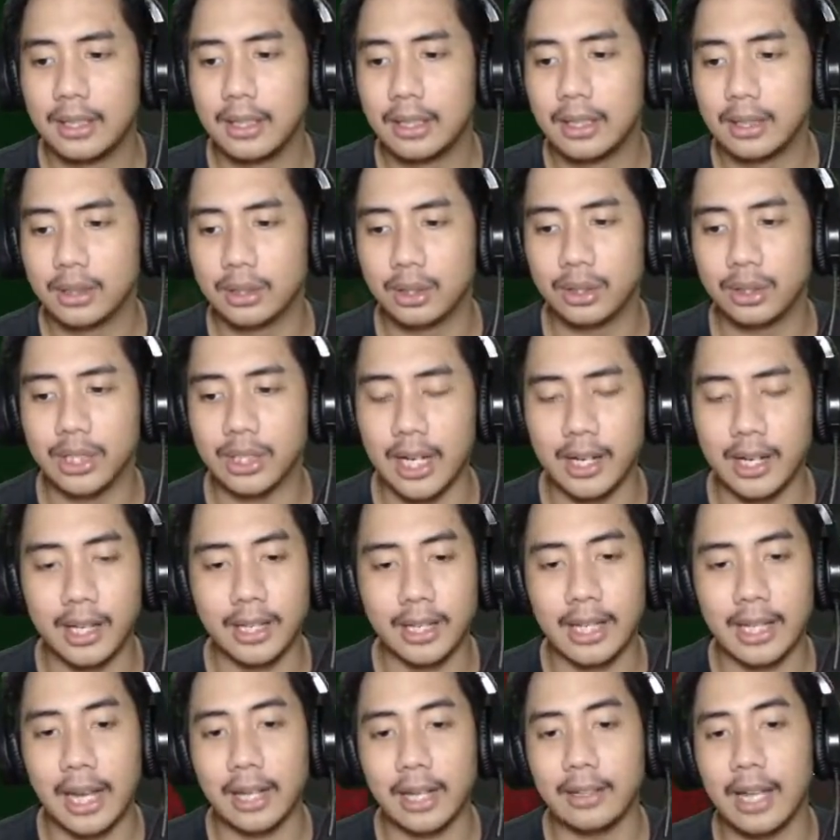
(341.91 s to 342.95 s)
Terus sekarang
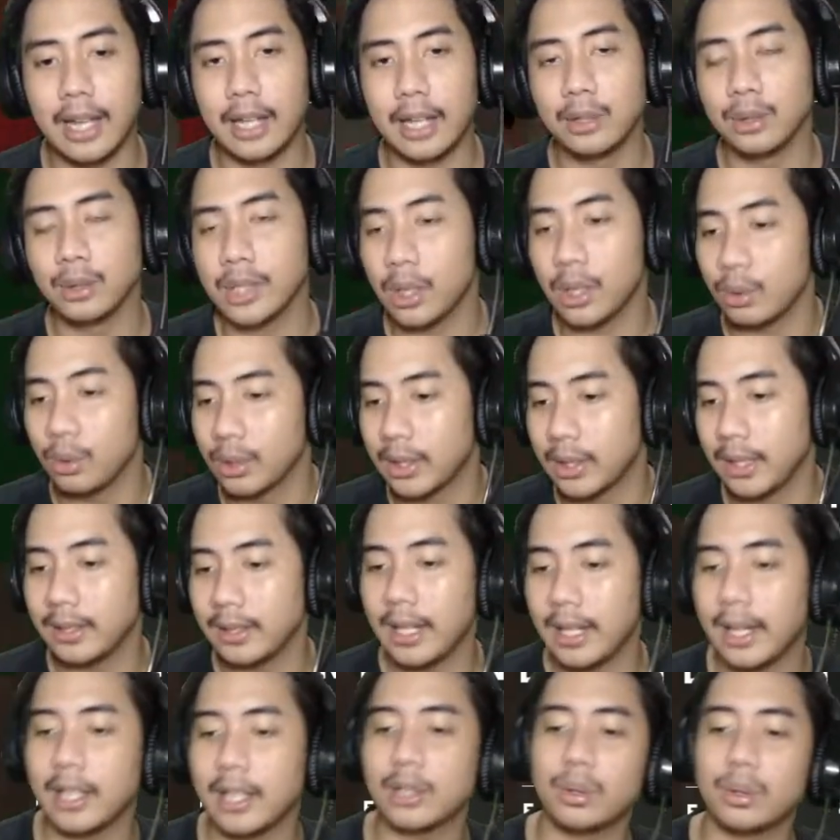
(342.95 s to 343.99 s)
kita akan lanjut ke ultinya
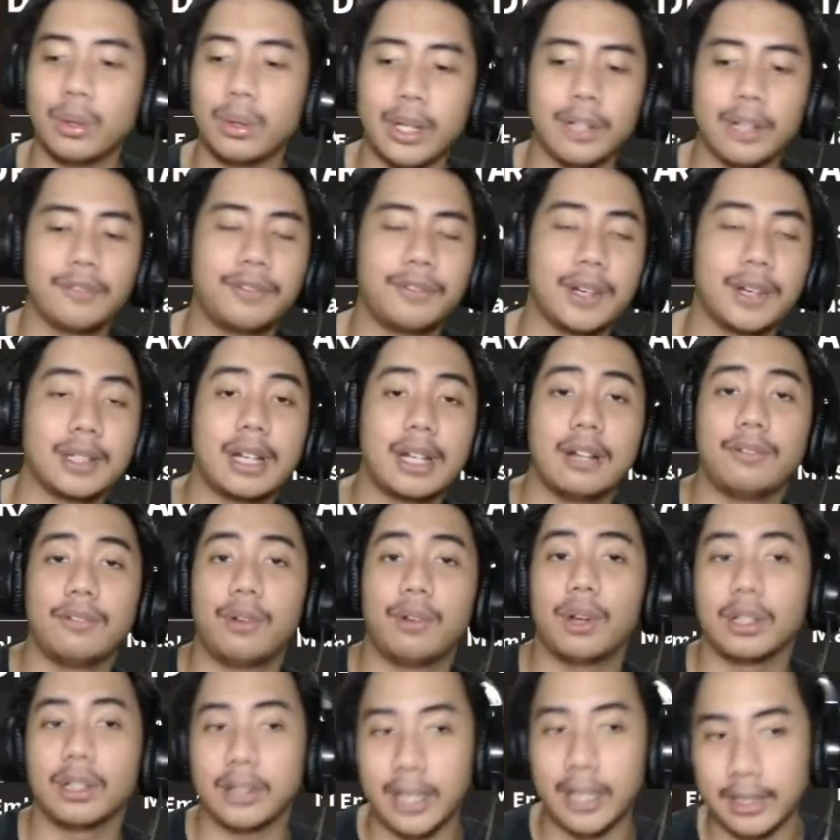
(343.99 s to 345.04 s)
itu Infernal
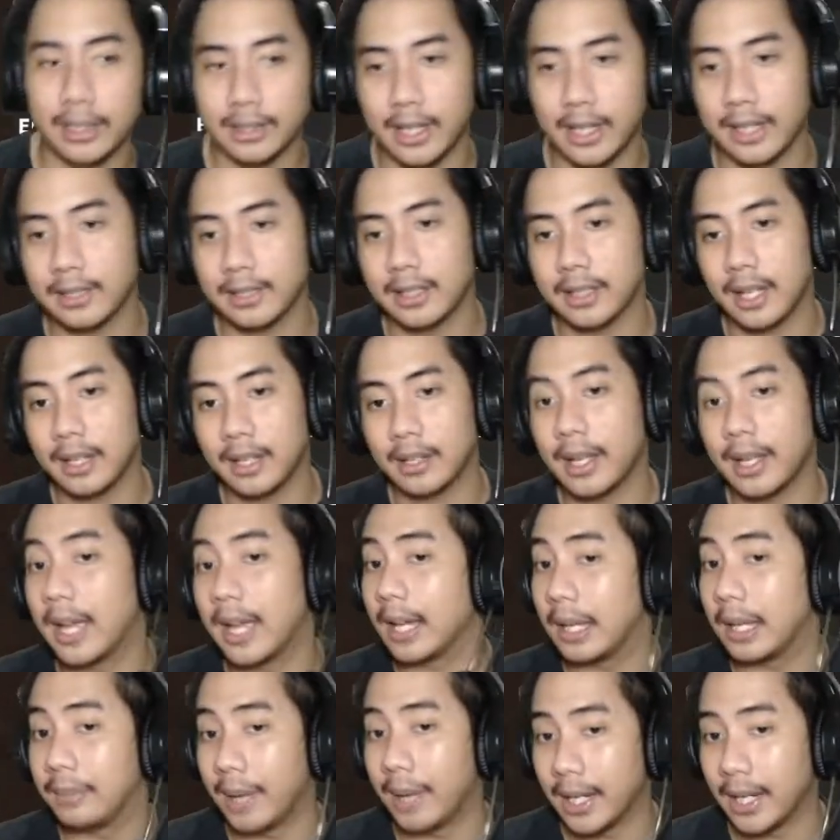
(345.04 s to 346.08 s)
Vortex guys. Kayak
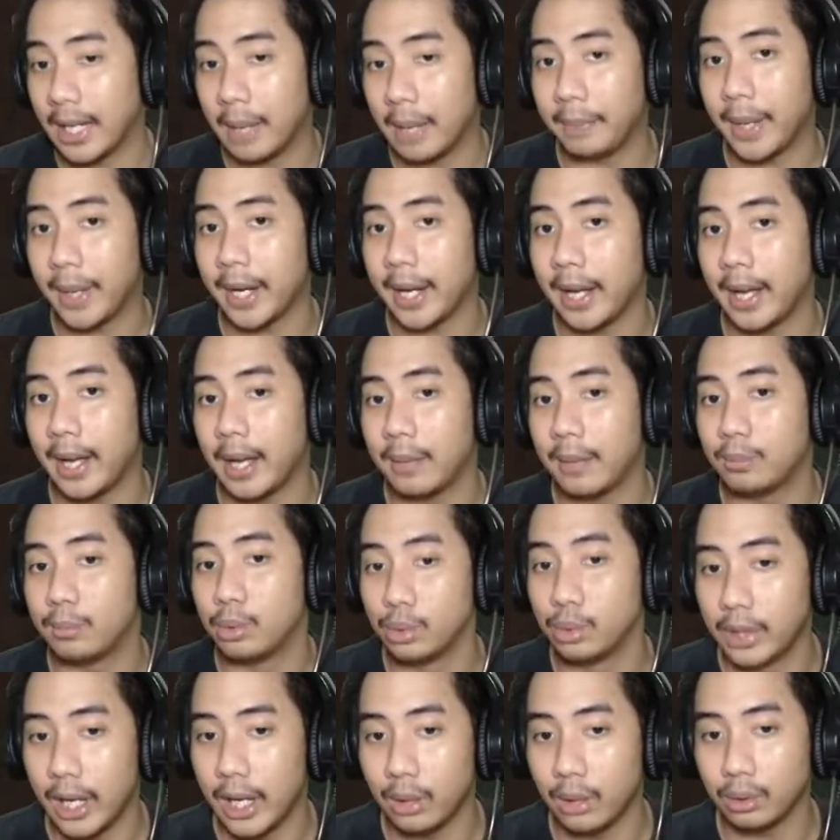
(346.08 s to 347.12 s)
gimana? Apakah
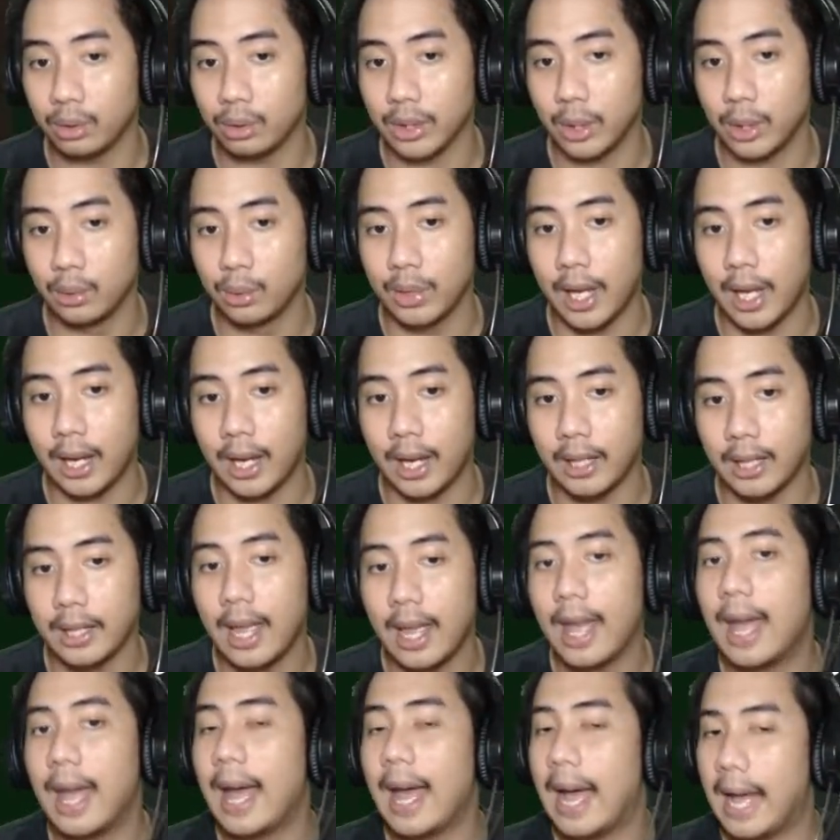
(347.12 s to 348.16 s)
mudah untuk digunakan
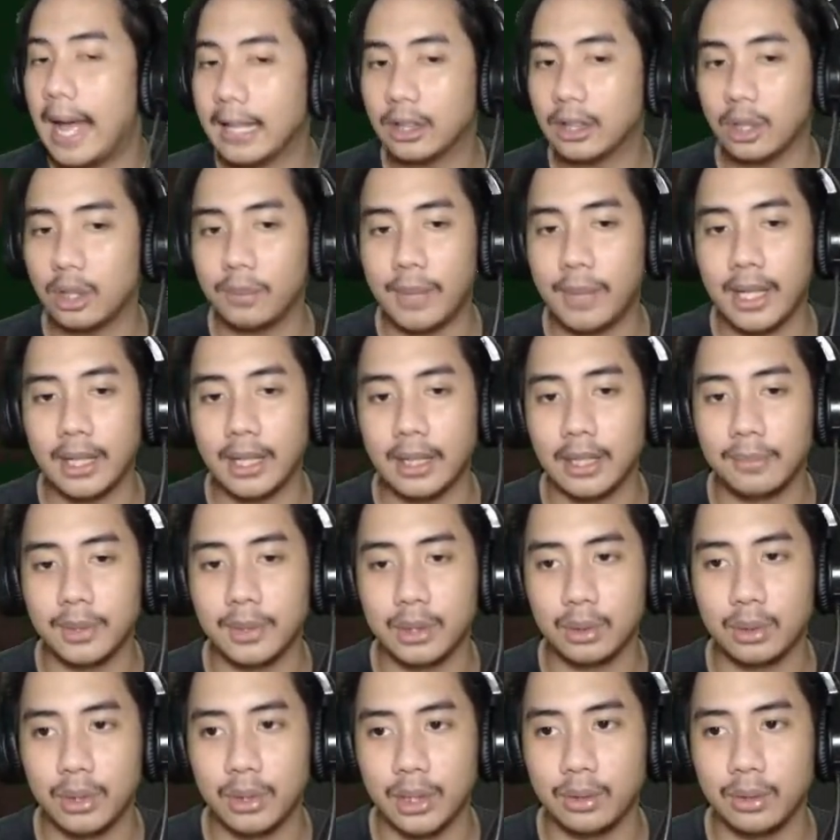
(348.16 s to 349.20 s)
atau malah lebih
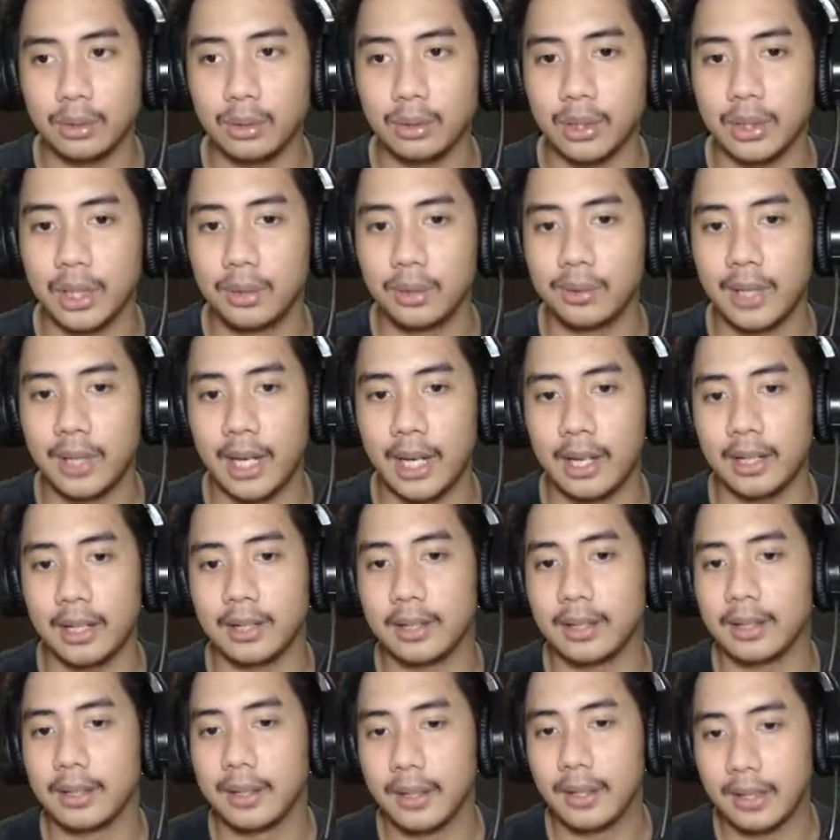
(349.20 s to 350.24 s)
sulit untuk digunakan?
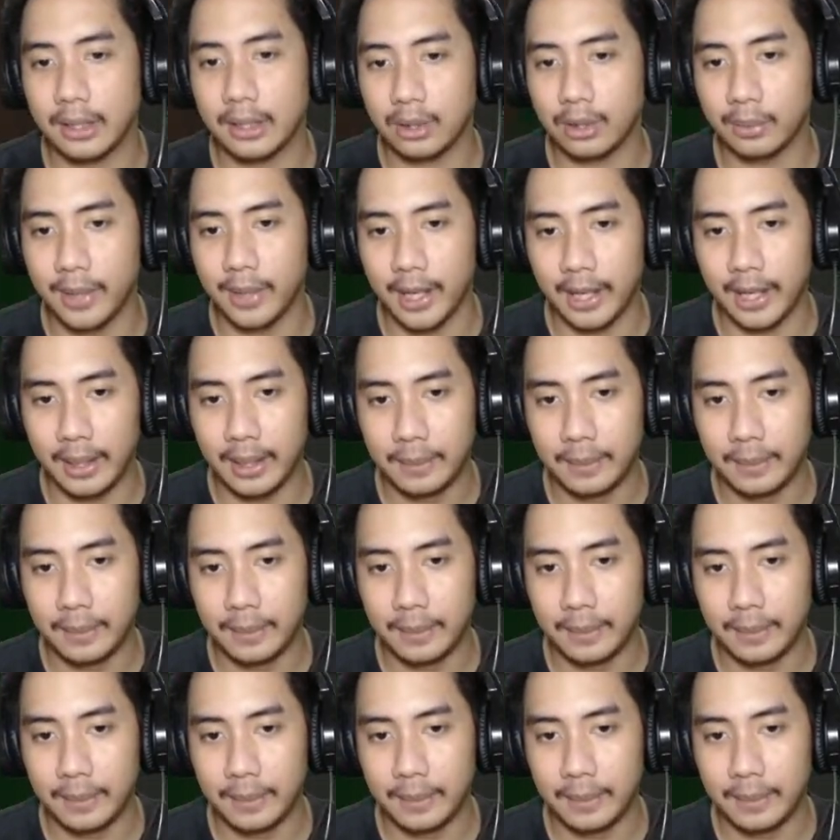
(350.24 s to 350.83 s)
Kita coba ya.